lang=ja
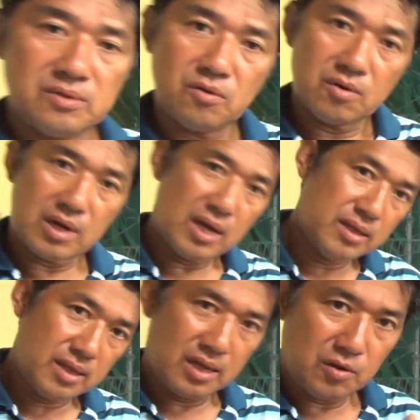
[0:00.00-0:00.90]
の
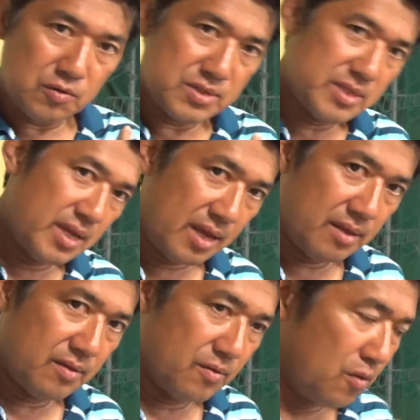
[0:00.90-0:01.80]
肩の線
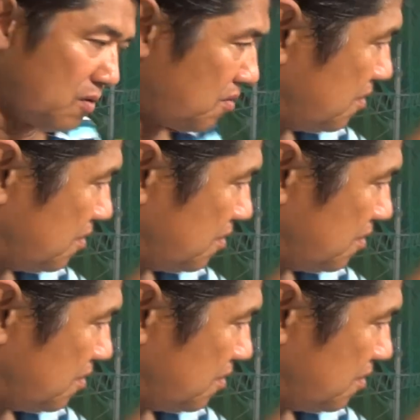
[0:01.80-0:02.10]
を